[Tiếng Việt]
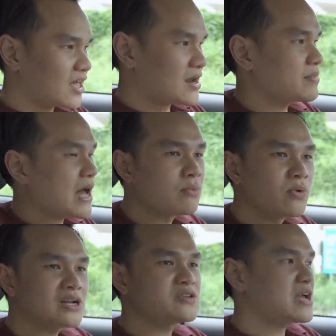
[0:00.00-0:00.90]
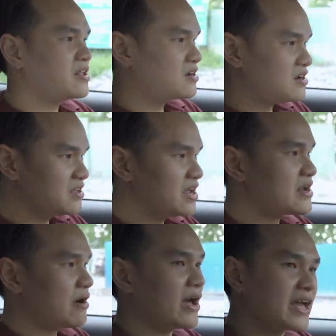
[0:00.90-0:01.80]
cách âm gầm của Astra như
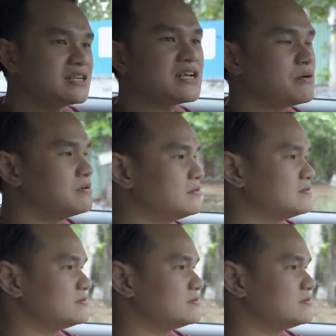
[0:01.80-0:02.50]
thế nào ở hàng ghế sau